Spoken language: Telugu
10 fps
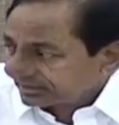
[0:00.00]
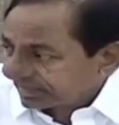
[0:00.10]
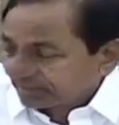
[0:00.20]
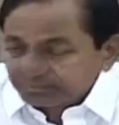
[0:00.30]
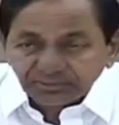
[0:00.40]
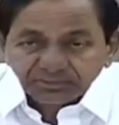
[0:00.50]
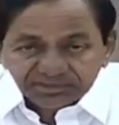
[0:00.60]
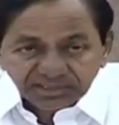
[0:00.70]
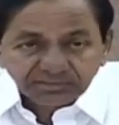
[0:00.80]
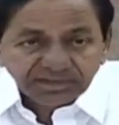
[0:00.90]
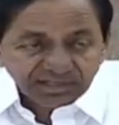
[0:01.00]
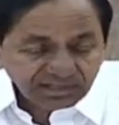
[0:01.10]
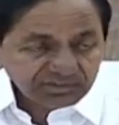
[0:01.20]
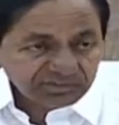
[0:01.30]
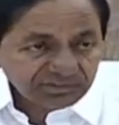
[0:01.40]
ఆ ప్రపోర్షన్ మనకని
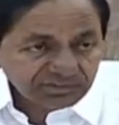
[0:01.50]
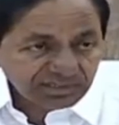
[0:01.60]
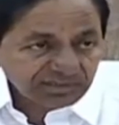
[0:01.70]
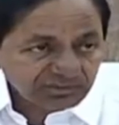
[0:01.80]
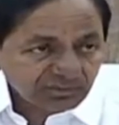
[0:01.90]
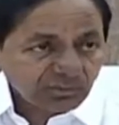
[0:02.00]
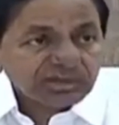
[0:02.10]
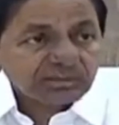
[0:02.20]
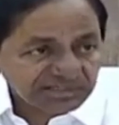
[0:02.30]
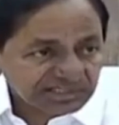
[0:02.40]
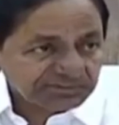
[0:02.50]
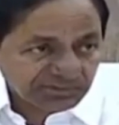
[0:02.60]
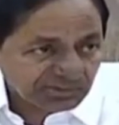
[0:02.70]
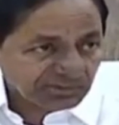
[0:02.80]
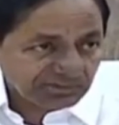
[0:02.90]
వచ్చిన ఉంటే కోట్ల మంది
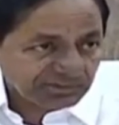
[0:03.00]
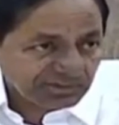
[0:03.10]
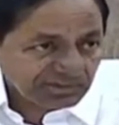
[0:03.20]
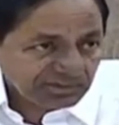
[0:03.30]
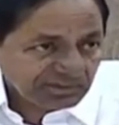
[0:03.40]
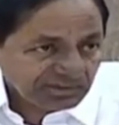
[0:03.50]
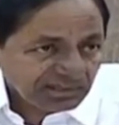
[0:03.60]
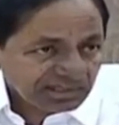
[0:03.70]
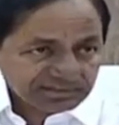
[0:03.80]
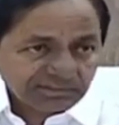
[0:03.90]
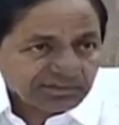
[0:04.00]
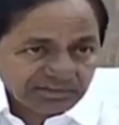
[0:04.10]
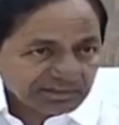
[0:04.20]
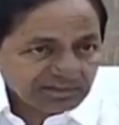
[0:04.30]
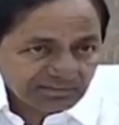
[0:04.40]
చచ్చిపోయేటోళ్ళు అసలు మనం ఎటు
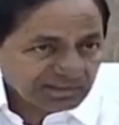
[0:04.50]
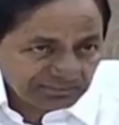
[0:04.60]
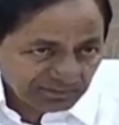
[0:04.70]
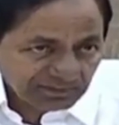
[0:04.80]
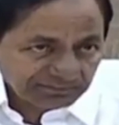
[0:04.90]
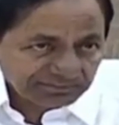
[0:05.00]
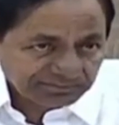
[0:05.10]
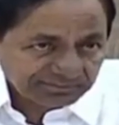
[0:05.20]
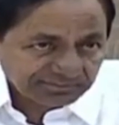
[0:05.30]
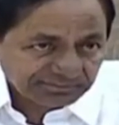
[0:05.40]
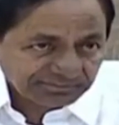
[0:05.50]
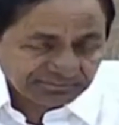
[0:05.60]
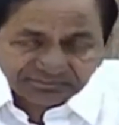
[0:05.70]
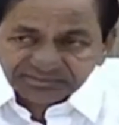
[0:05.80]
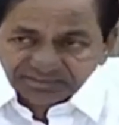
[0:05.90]
కాకుండా అయిపోయేటోళ్ళు
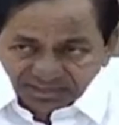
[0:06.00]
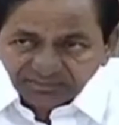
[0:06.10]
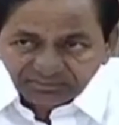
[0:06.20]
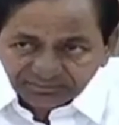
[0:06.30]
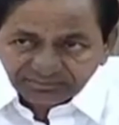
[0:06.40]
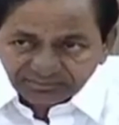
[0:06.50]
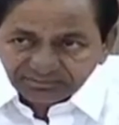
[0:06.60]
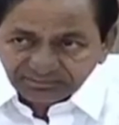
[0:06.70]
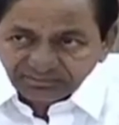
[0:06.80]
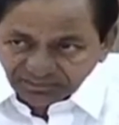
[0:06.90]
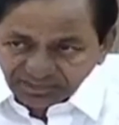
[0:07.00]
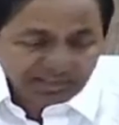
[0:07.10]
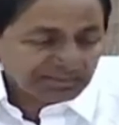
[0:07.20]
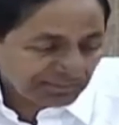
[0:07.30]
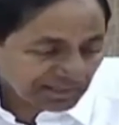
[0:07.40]
చాలా ఒక రకంగా
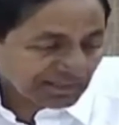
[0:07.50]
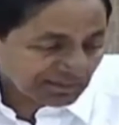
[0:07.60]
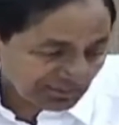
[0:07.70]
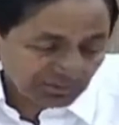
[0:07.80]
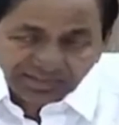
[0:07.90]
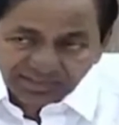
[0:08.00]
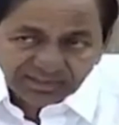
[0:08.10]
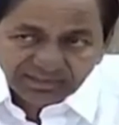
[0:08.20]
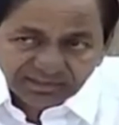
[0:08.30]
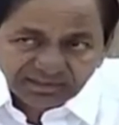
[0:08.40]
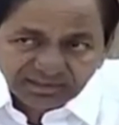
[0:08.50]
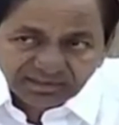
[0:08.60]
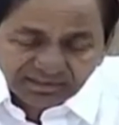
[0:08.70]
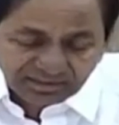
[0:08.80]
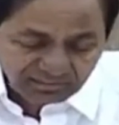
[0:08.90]
చెప్పండి కంట్రోల్లోనే
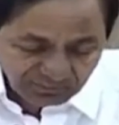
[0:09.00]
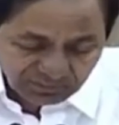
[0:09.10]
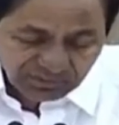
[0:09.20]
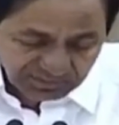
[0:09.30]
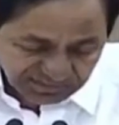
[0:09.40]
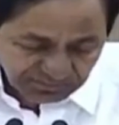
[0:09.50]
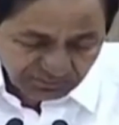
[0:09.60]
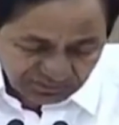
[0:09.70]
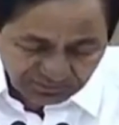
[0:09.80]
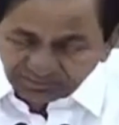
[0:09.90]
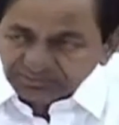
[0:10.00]
పోతున్నామని చెప్పుకోవచ్చు మనం